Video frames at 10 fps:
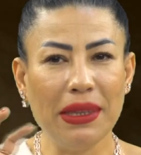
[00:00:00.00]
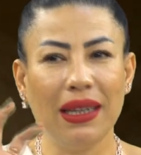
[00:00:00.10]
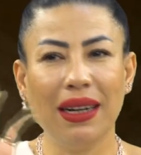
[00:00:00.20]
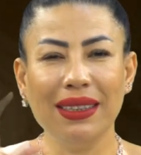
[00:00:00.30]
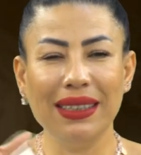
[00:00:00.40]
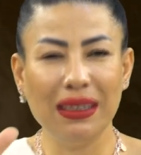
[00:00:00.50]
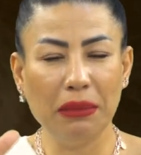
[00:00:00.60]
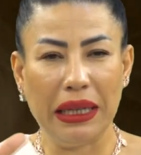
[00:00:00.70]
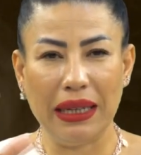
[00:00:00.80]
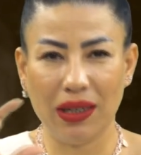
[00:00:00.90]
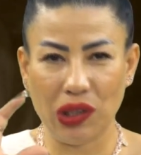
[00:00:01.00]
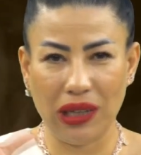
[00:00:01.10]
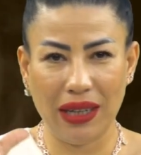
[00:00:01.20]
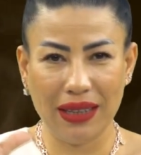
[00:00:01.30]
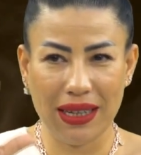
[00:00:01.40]
mesela 20'li
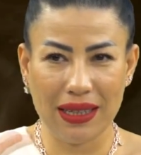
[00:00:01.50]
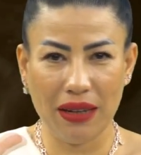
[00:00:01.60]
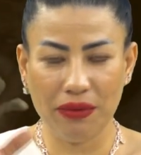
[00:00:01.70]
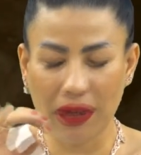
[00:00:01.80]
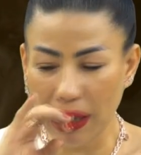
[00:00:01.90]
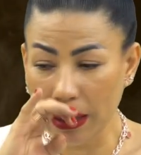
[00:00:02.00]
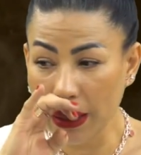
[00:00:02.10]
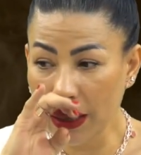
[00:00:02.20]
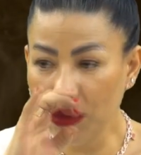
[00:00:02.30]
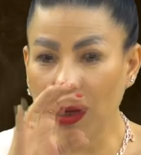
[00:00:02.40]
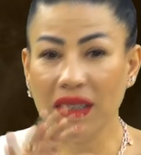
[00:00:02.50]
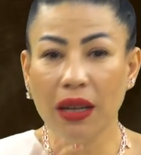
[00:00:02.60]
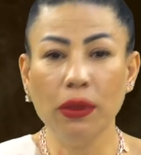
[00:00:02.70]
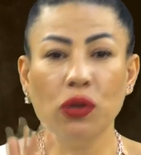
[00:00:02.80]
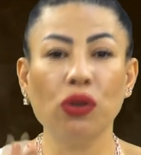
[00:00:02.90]
yaşlardaysan falan bu
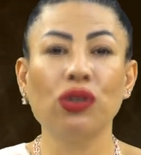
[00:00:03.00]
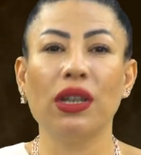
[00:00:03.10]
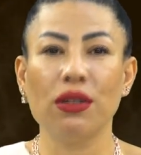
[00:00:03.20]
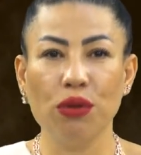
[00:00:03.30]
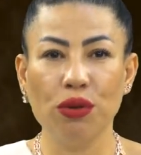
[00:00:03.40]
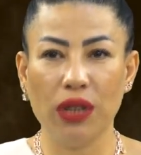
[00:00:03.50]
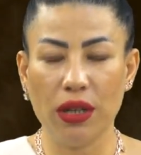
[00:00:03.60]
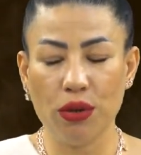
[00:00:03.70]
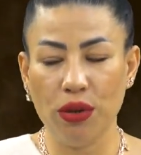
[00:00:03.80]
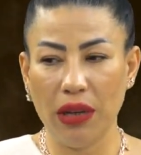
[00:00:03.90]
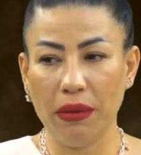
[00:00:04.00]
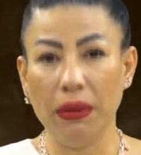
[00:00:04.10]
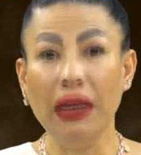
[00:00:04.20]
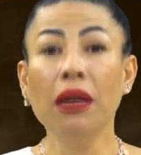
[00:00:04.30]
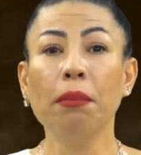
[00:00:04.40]
anlamda çok şanslı olacağını söyleyebilirim.